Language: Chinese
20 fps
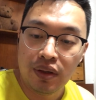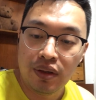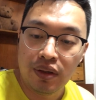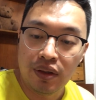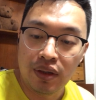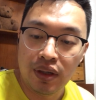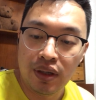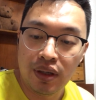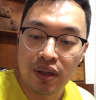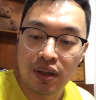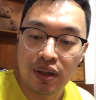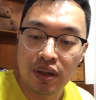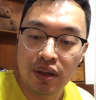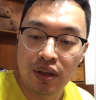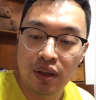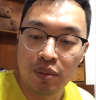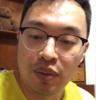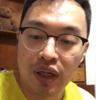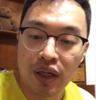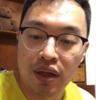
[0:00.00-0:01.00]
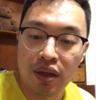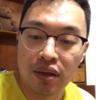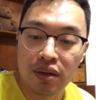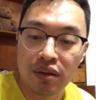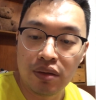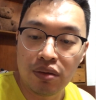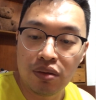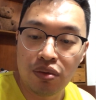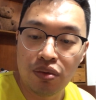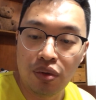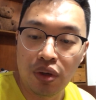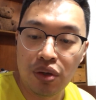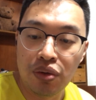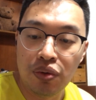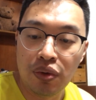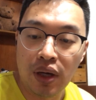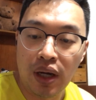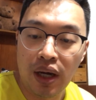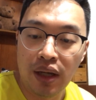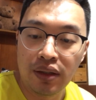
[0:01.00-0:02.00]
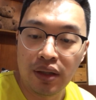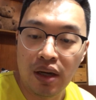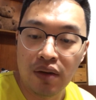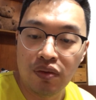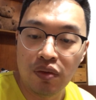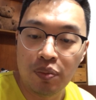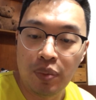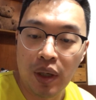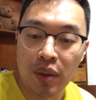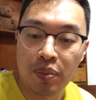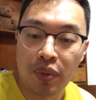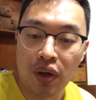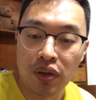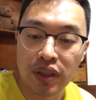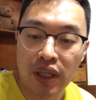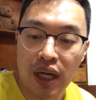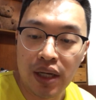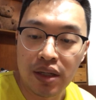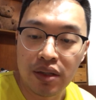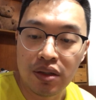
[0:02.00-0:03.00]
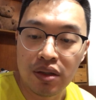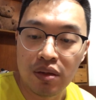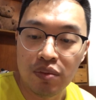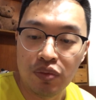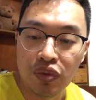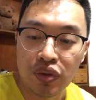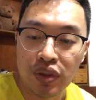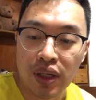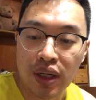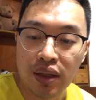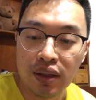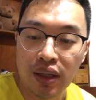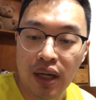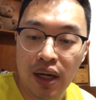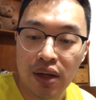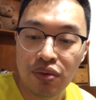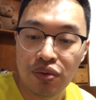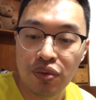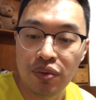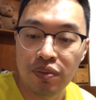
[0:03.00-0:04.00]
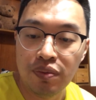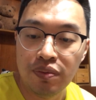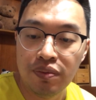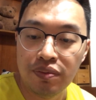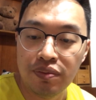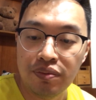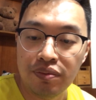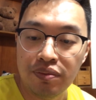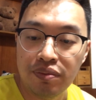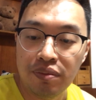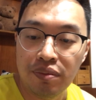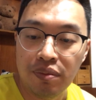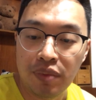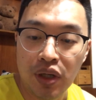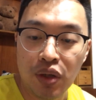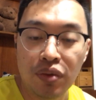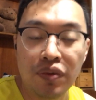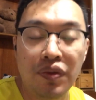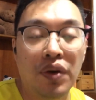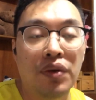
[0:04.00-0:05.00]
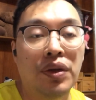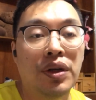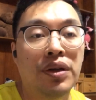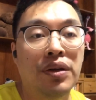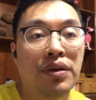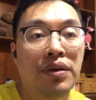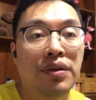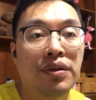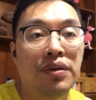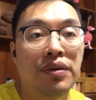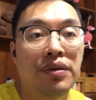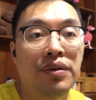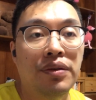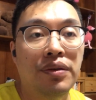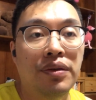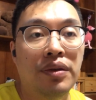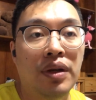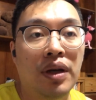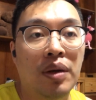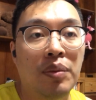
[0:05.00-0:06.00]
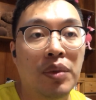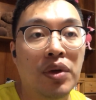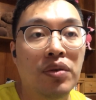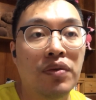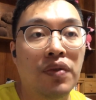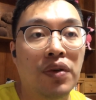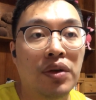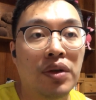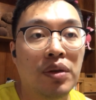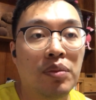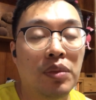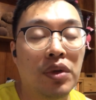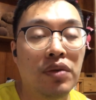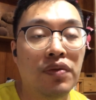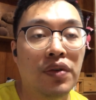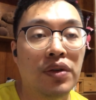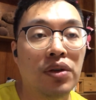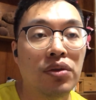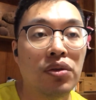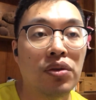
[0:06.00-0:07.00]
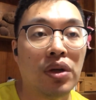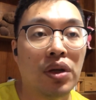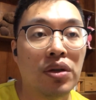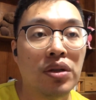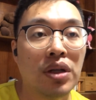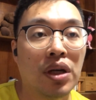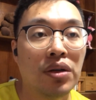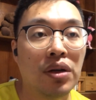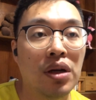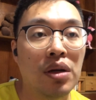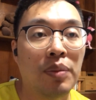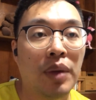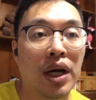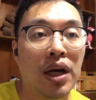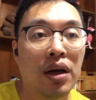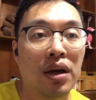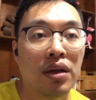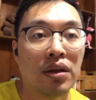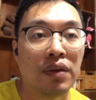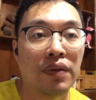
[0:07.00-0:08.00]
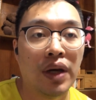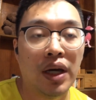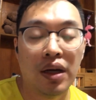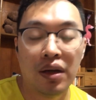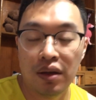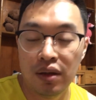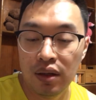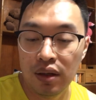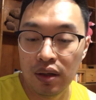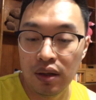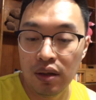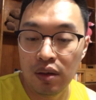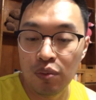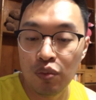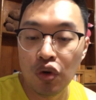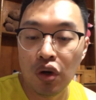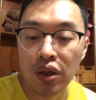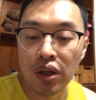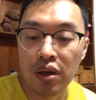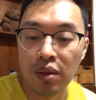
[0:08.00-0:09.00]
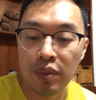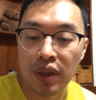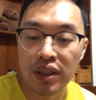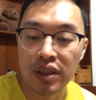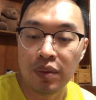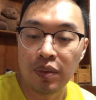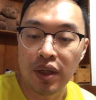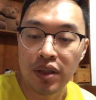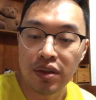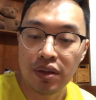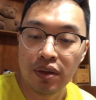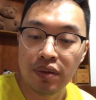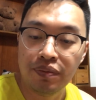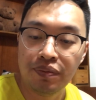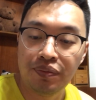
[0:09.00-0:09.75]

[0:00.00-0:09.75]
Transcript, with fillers: 呃，那么对于 I T F 被包夹一事，目前台军没有否认，啊，没有否认，没有否认就等于承认了嘛，对吧？默认了嘛，起码是，